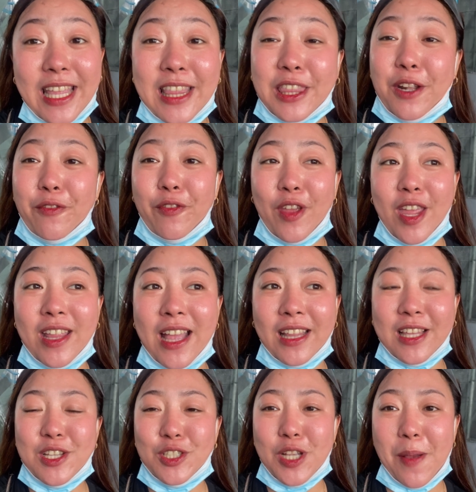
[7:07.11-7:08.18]
interviewin
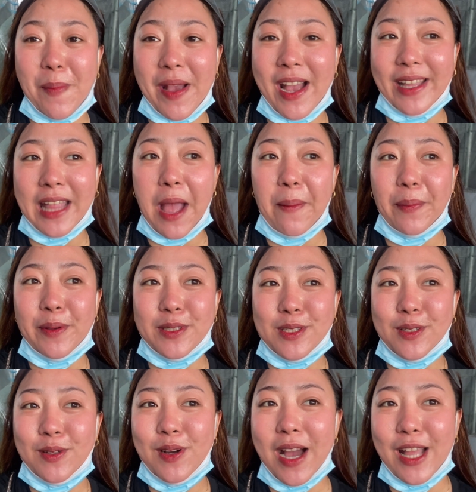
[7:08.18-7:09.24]
natin siya
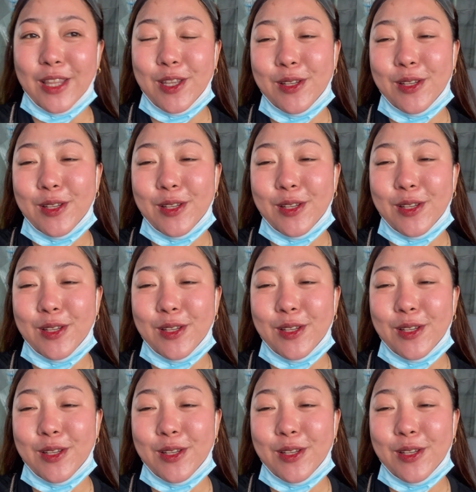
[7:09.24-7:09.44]
pagkatapos kung ano